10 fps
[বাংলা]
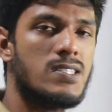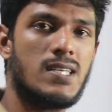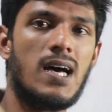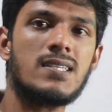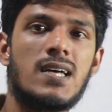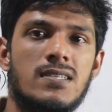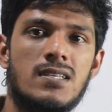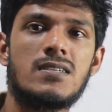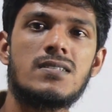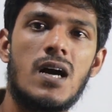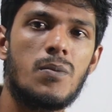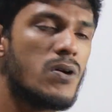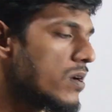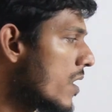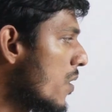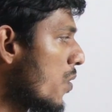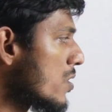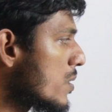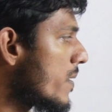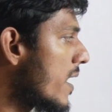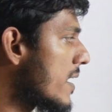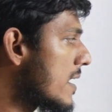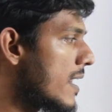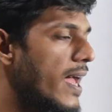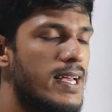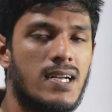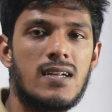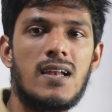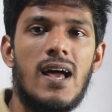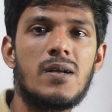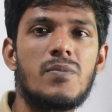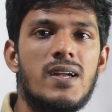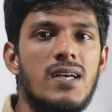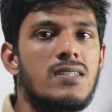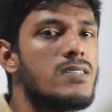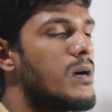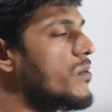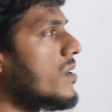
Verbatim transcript: সাসেস যেমন অথবা লাইক লাইক মানে যেমন